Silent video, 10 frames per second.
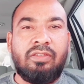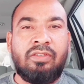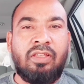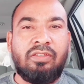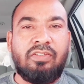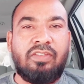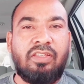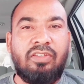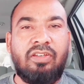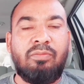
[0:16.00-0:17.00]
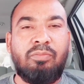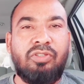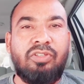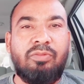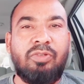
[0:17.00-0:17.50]
অনেক ভাইয়েরা দুটি
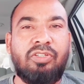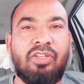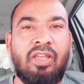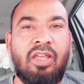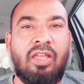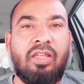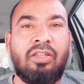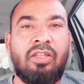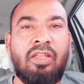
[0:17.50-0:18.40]
ভুলের কারণে